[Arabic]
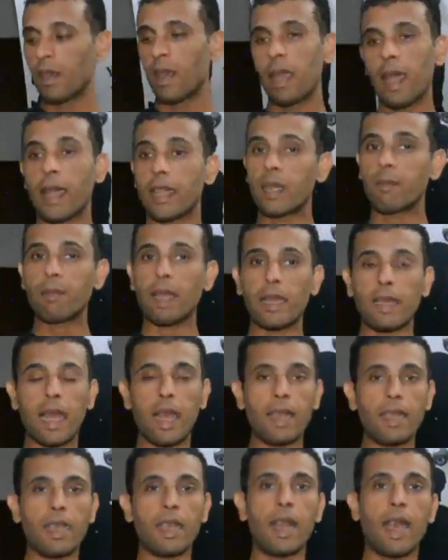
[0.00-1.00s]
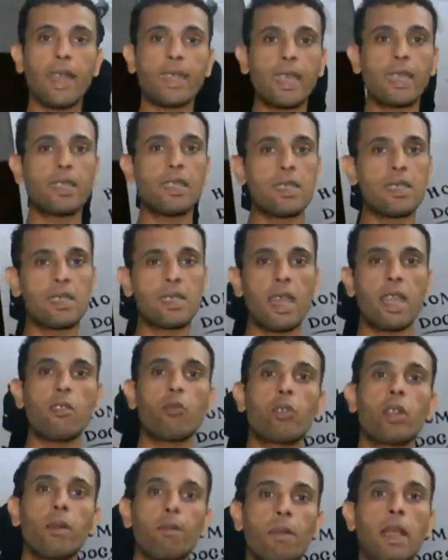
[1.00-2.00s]
هنبدا نعالج الحاجات دي ازاي
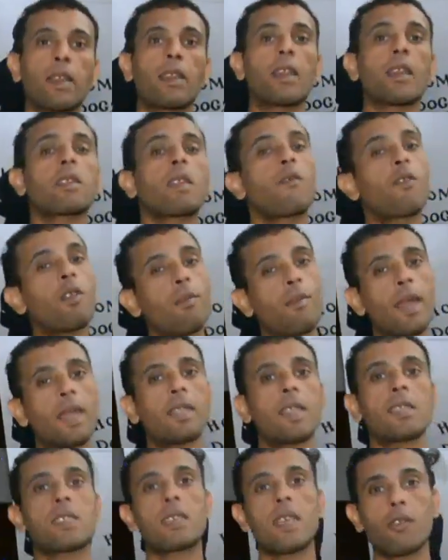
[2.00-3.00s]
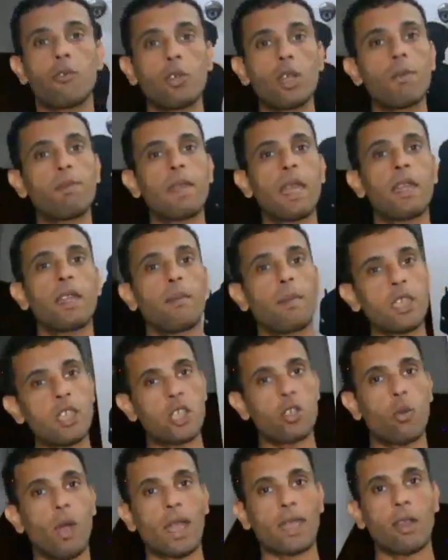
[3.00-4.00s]
ونبدا ننظف المعده ازاي ونبدا
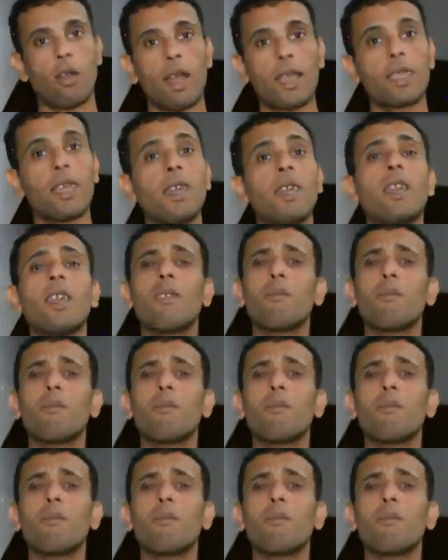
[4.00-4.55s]
نمشي واحده واحده